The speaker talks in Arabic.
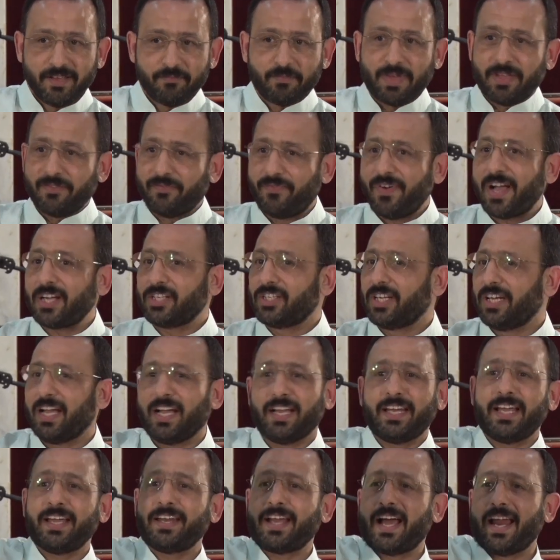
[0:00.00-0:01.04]
ما ينفعش
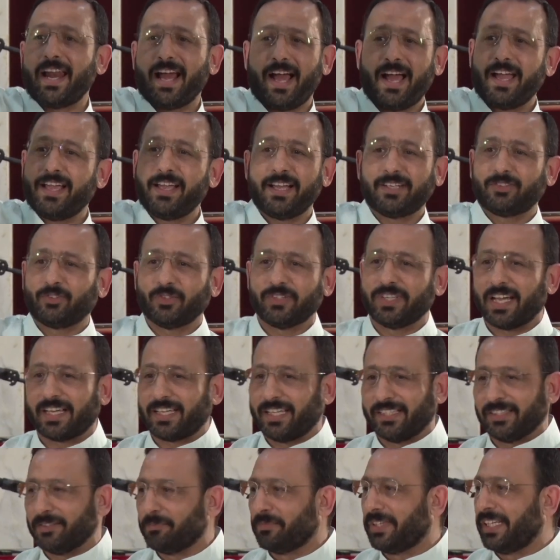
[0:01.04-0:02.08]
الاعلان على حياته
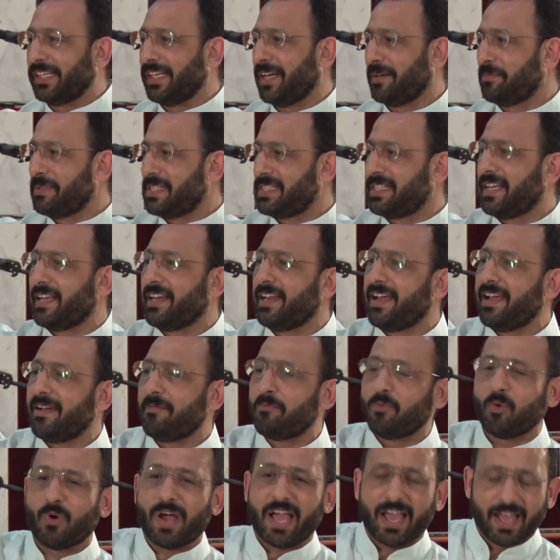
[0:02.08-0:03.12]
انك امضيا
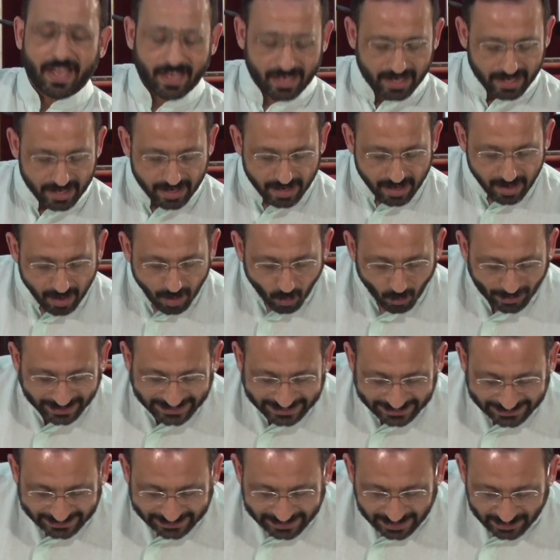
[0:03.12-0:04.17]
بسلام و
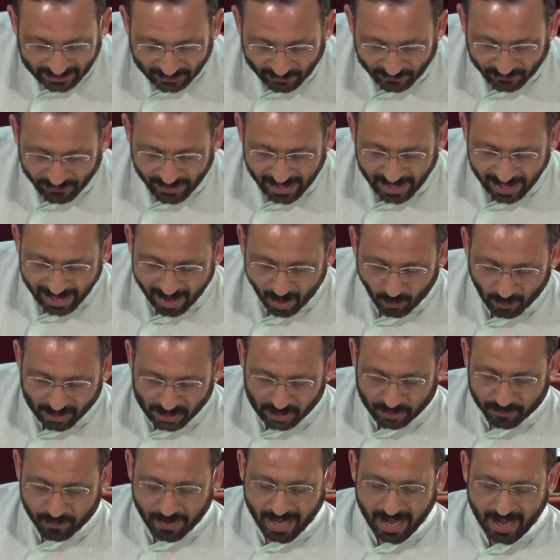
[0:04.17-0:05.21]
واستدفئا
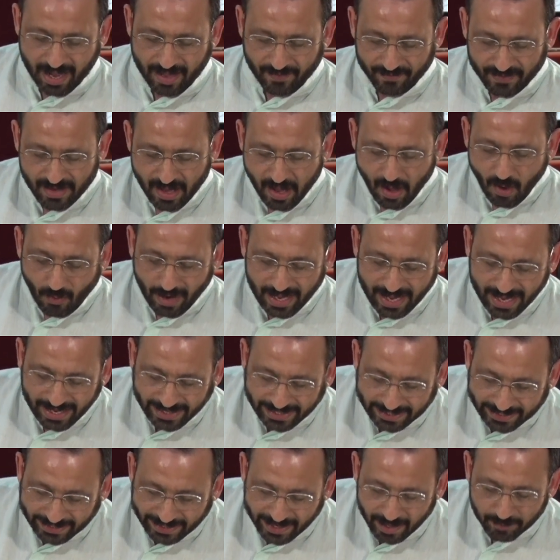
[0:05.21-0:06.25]
واشبعا
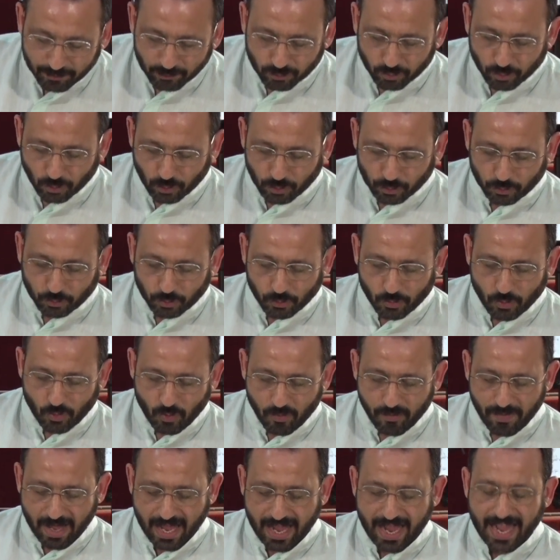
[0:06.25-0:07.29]
ولكن لم
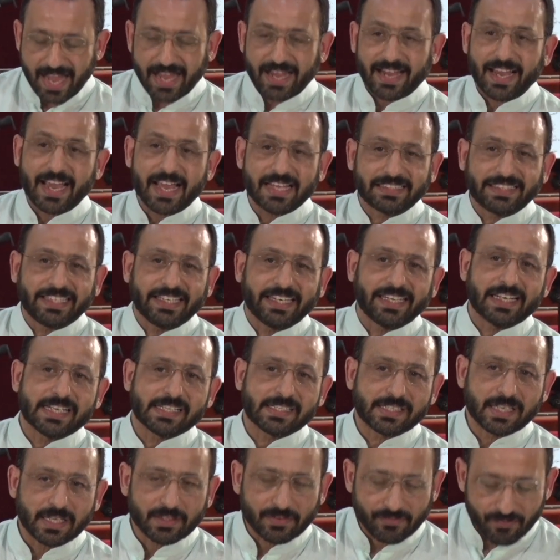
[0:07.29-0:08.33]
تعطوهما حاجات
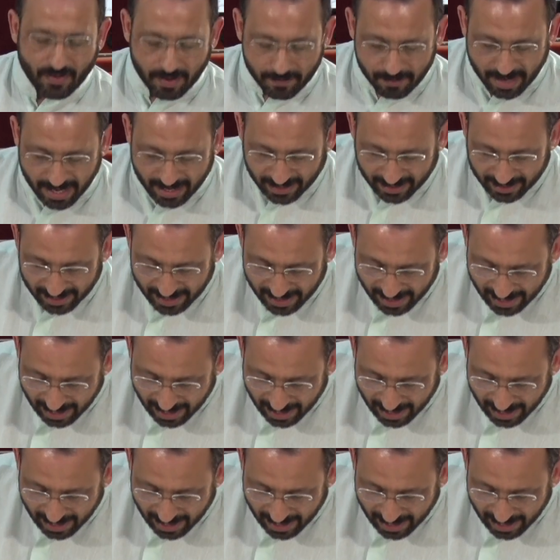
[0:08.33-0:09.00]
الجسد فما